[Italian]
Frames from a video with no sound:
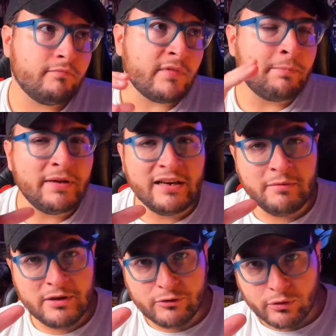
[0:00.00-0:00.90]
mi
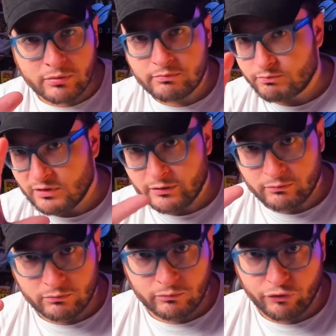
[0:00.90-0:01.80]
limito
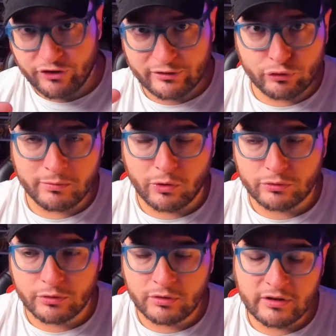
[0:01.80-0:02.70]
in certo
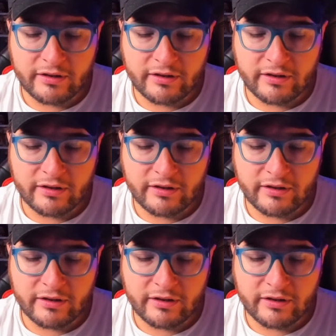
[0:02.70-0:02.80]
modo